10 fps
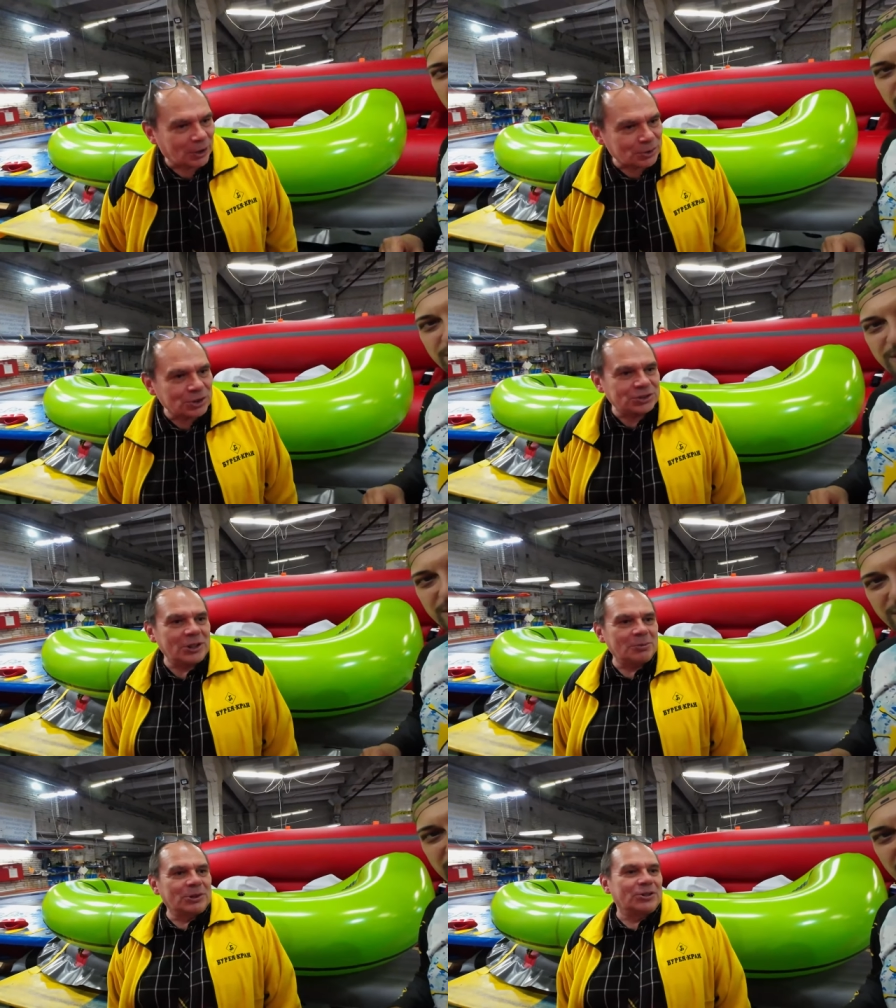Хорошая
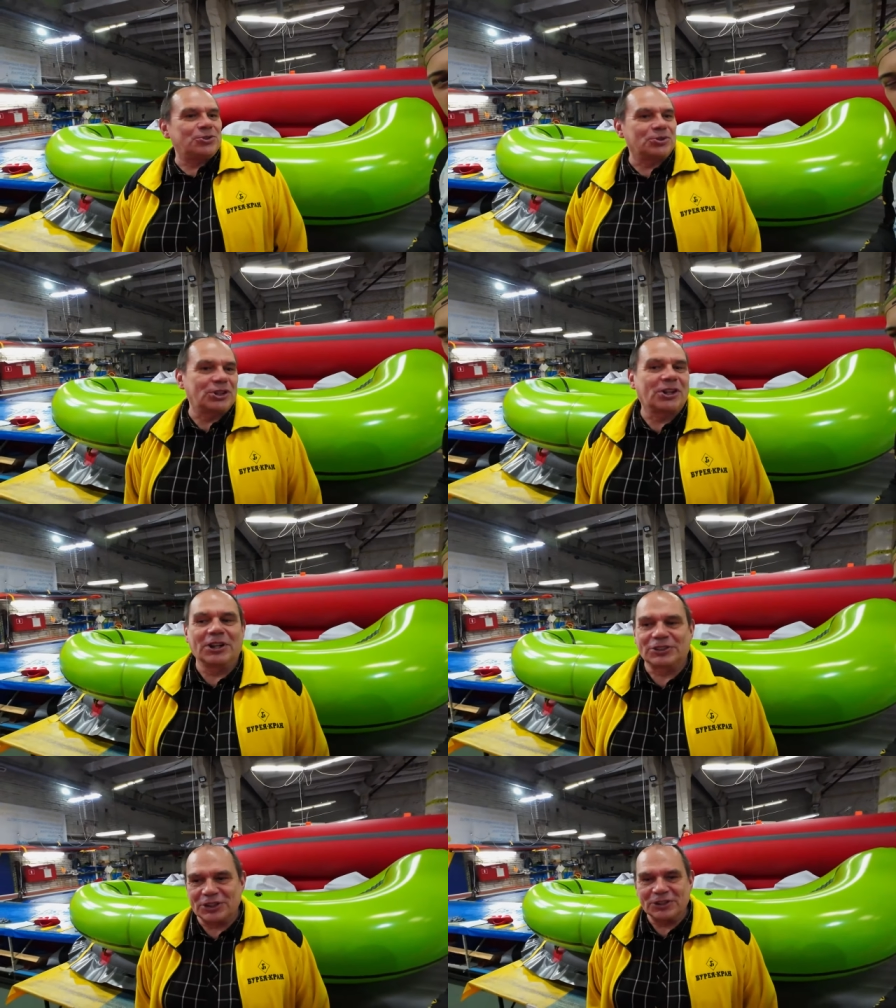тема насчет
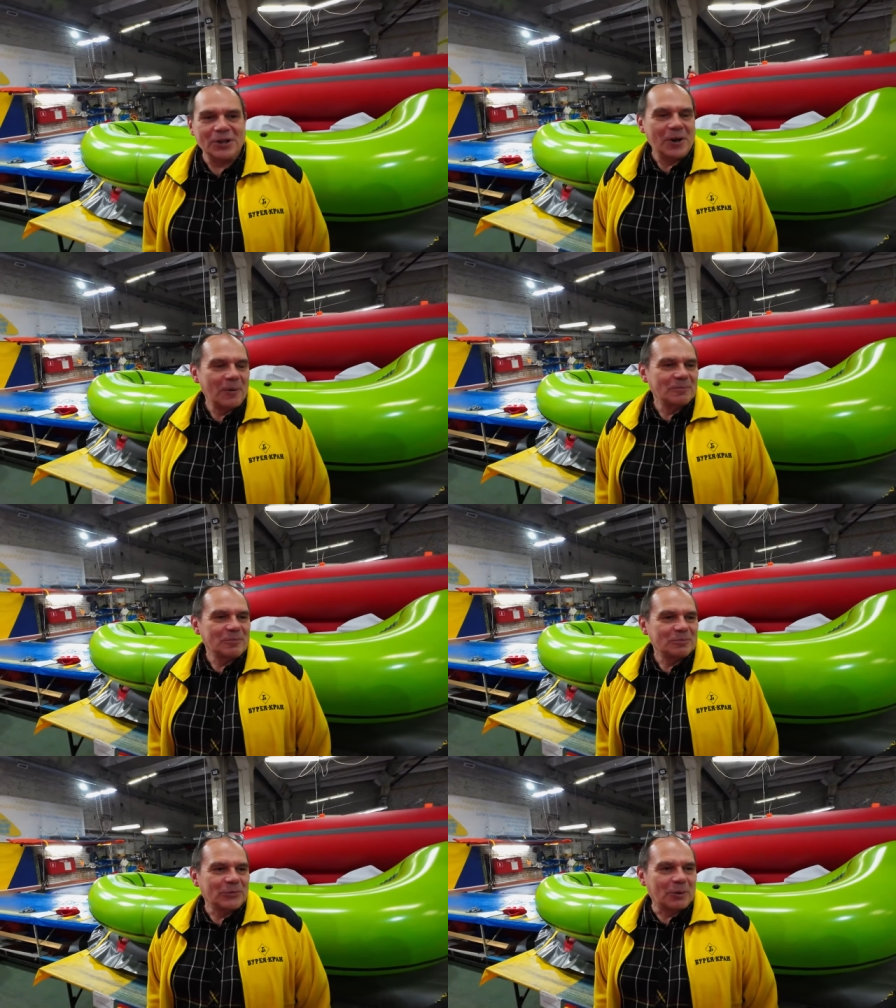загадки.
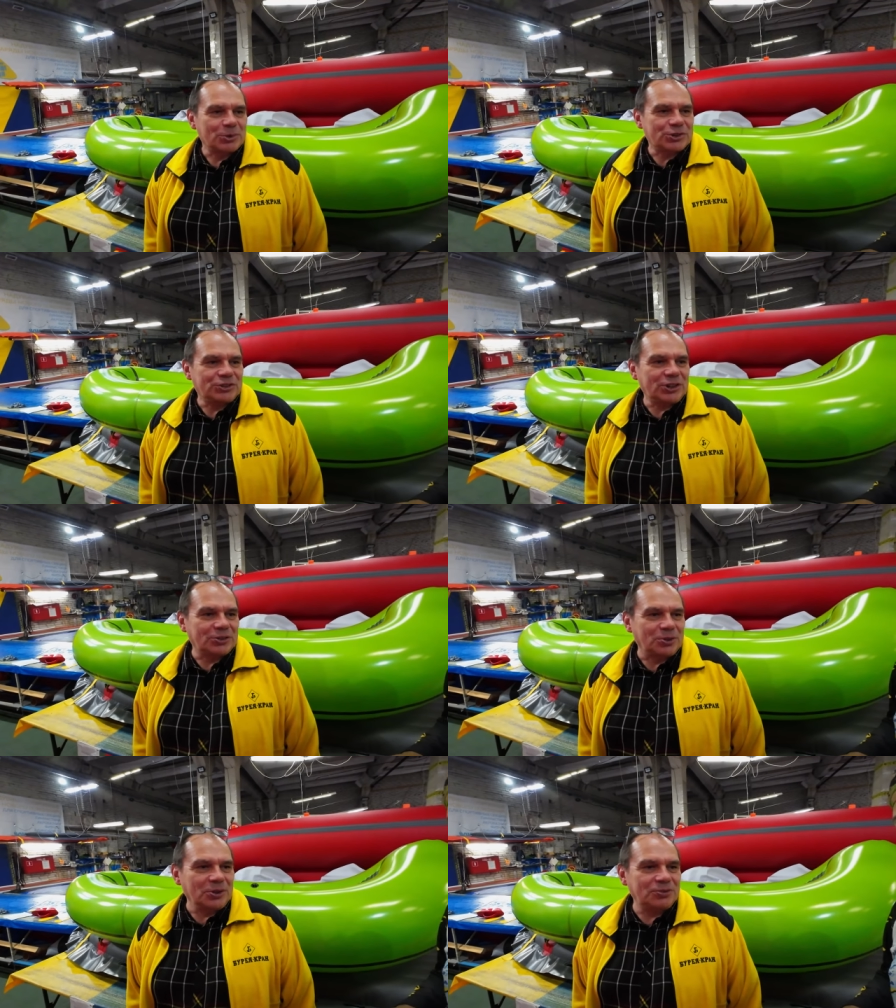Потому что те,
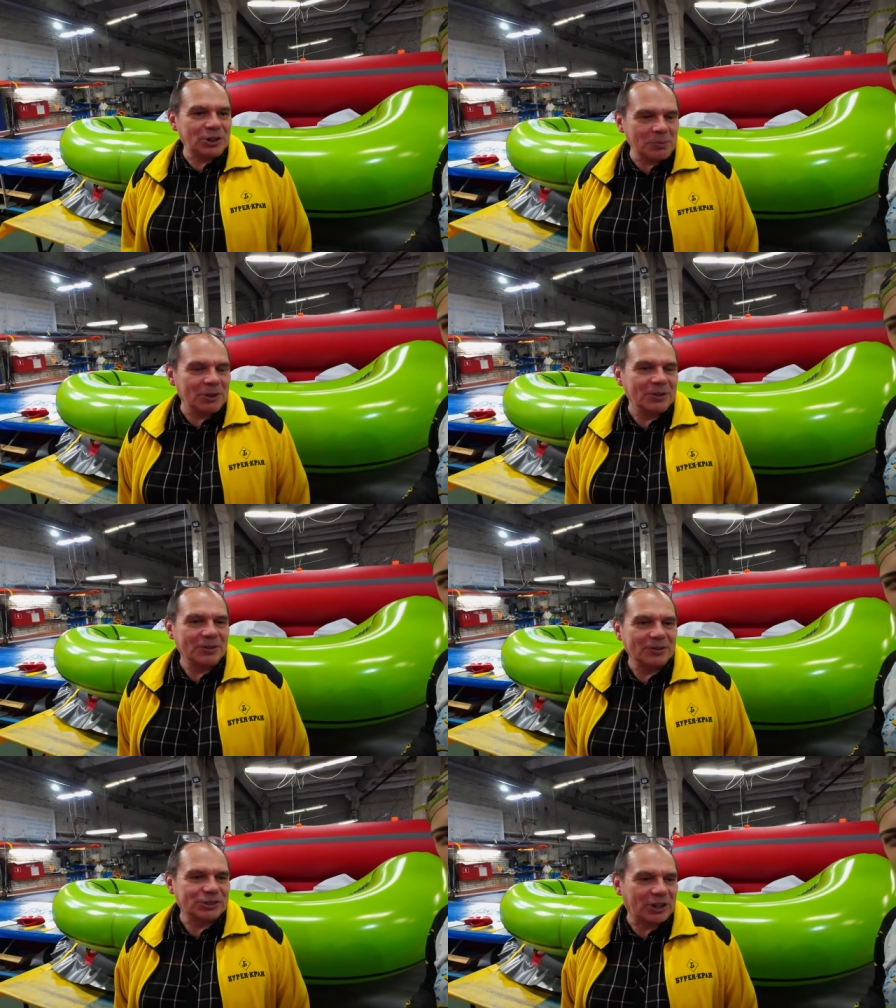кто не в теме,
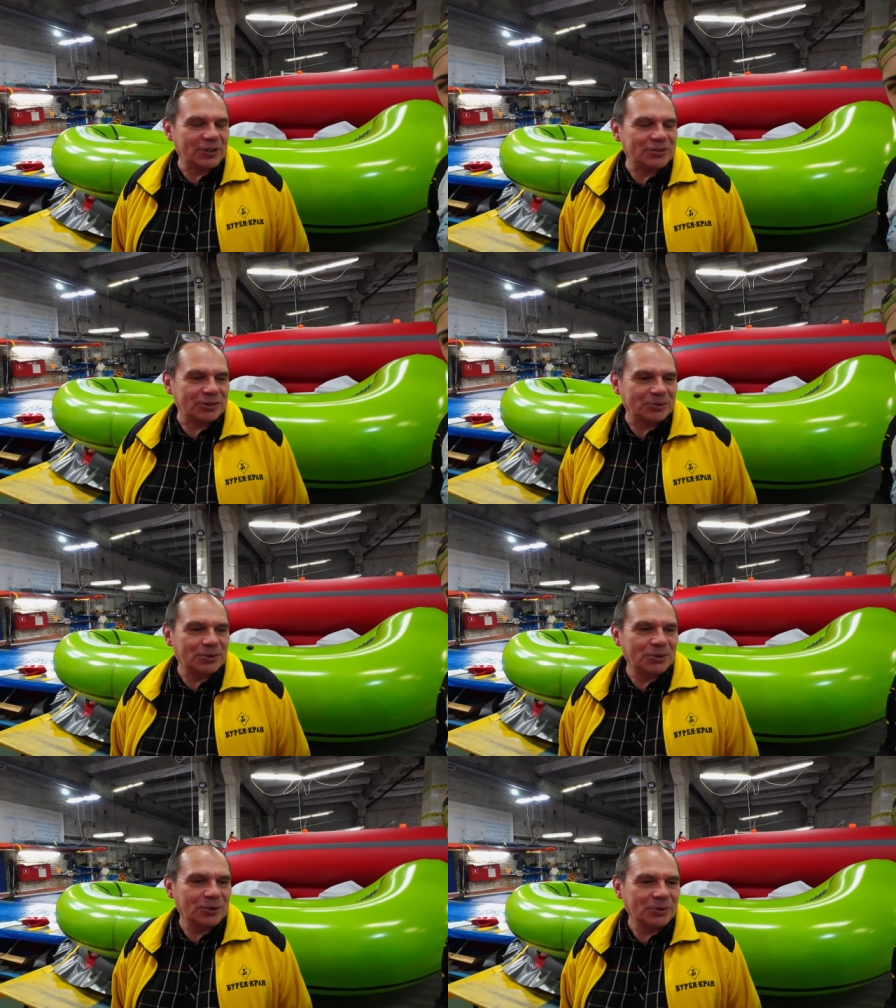скорее
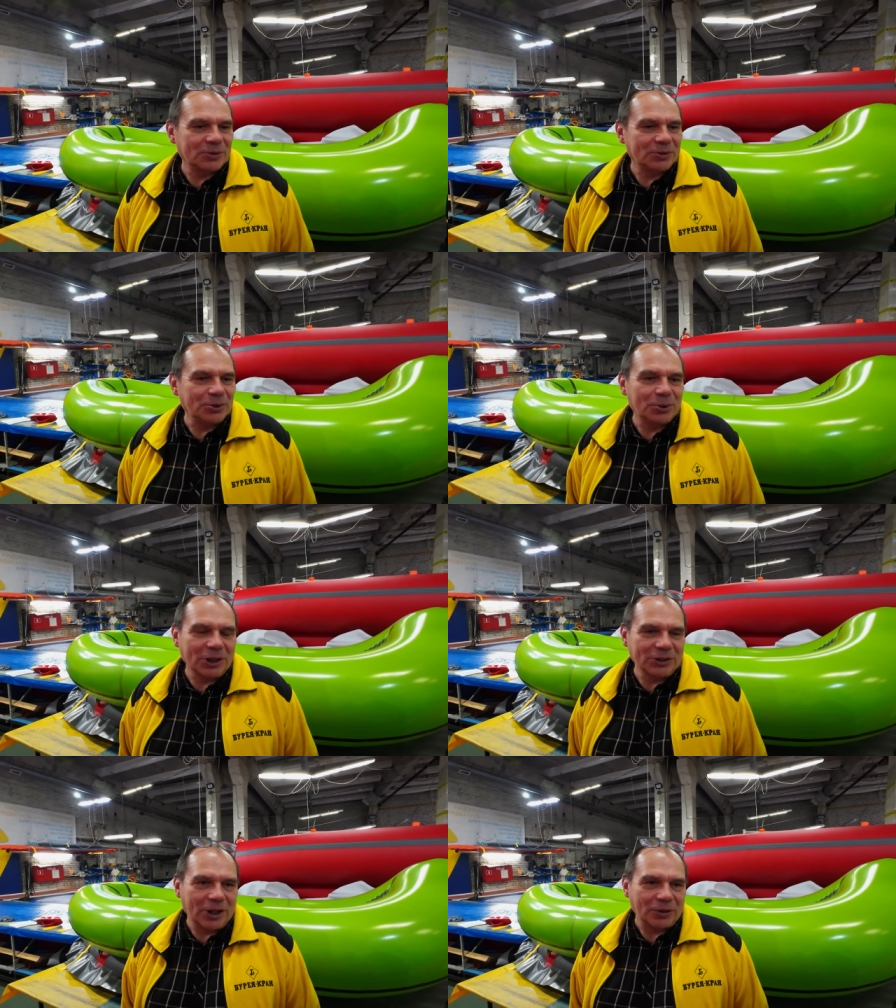всего, не
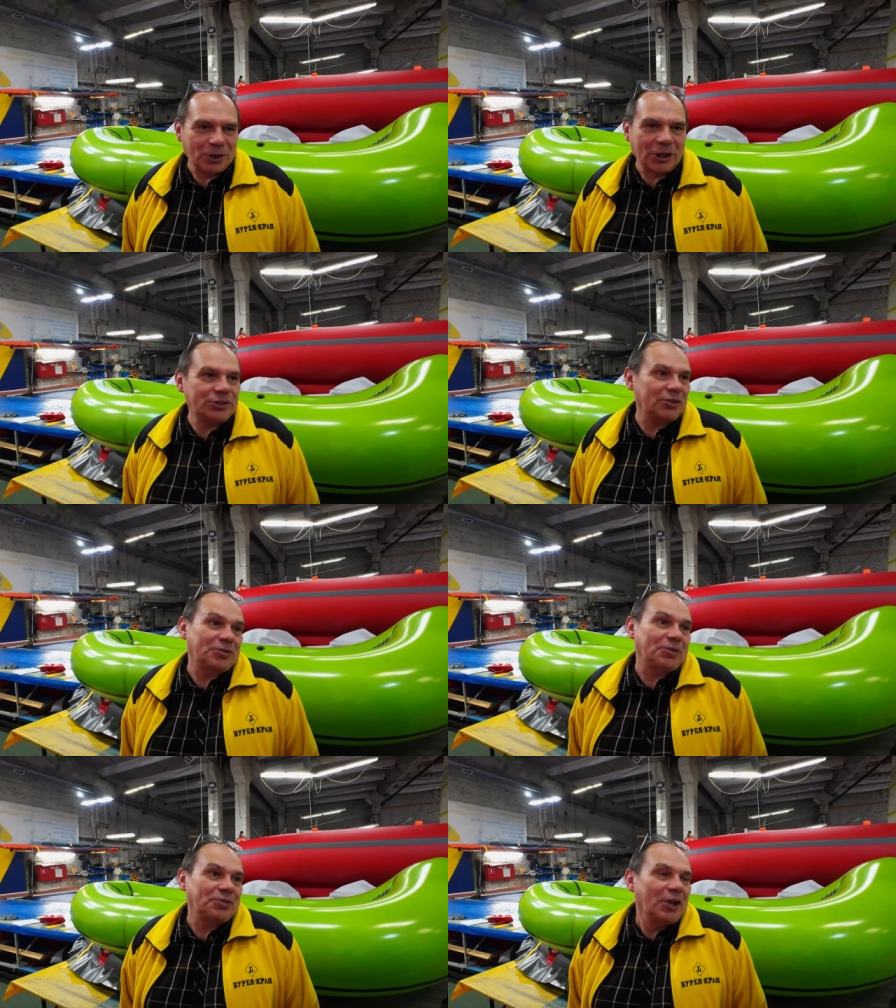угадают. А те,
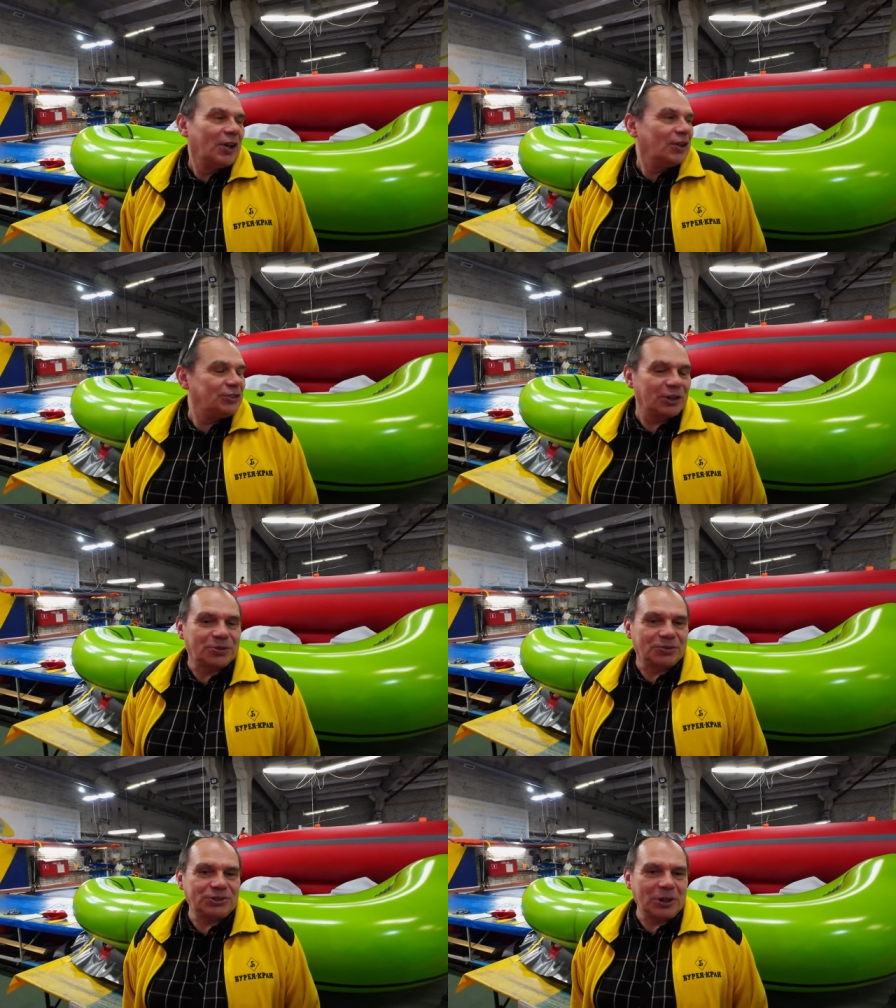кто, те,
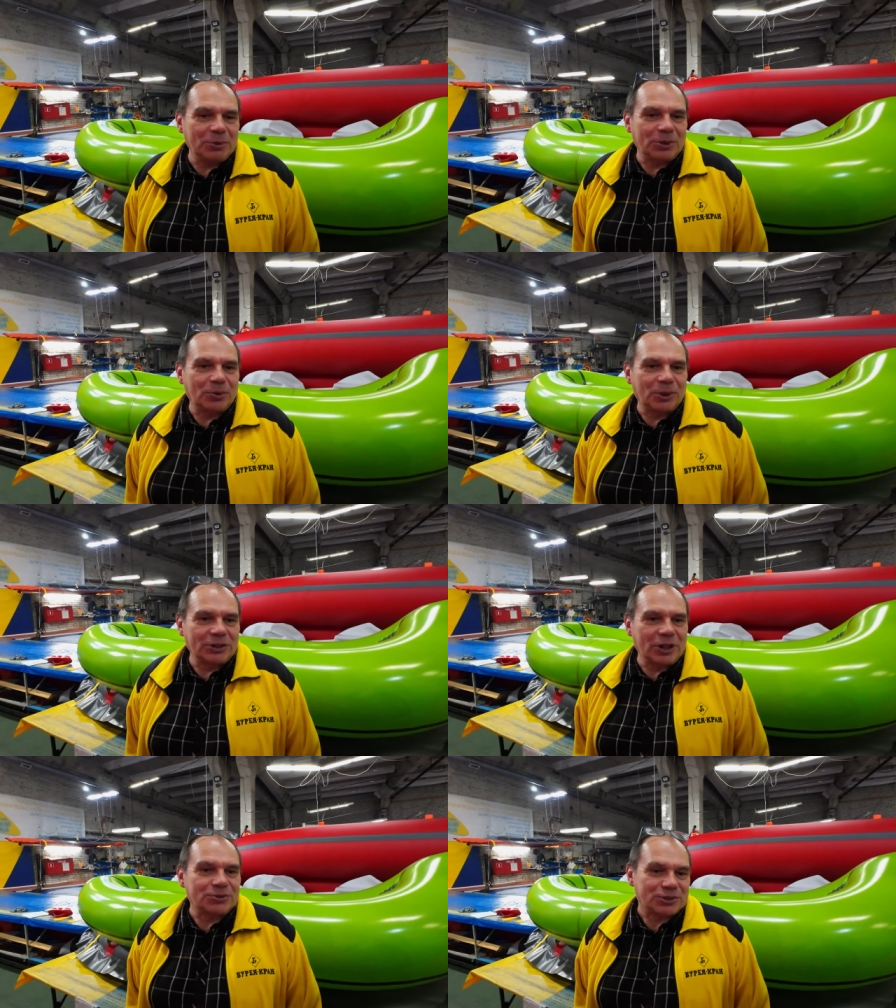кто в теме,
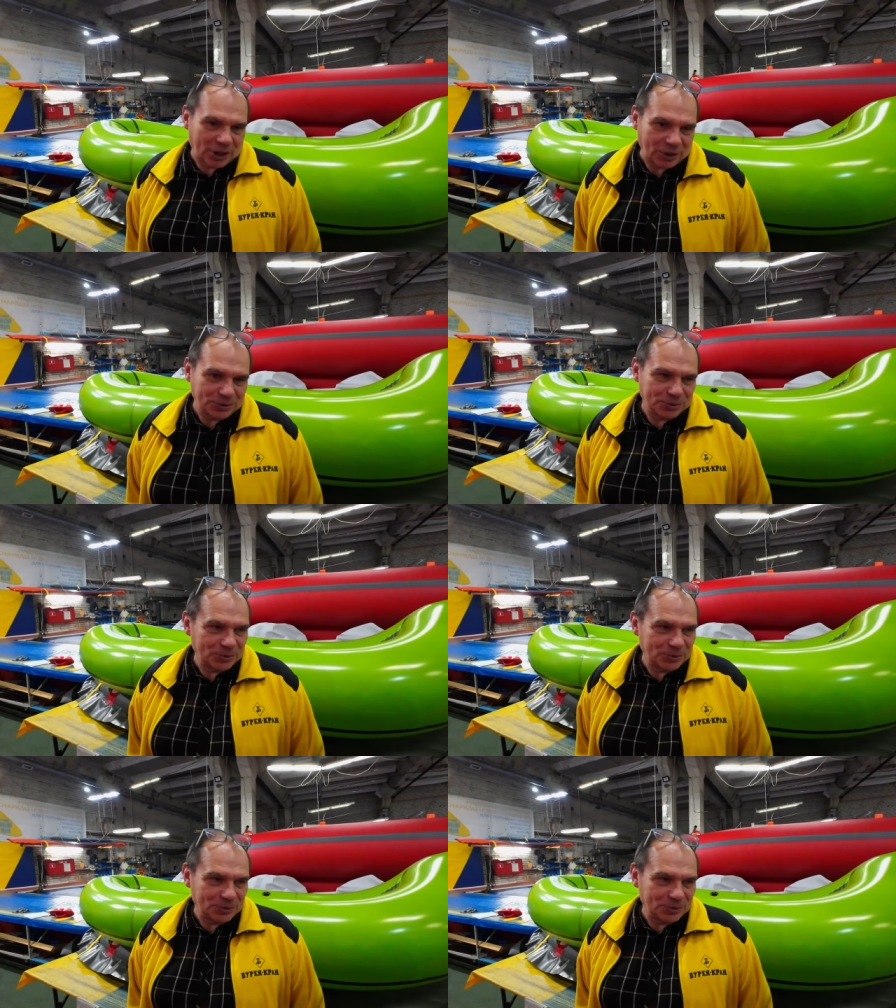угадают сразу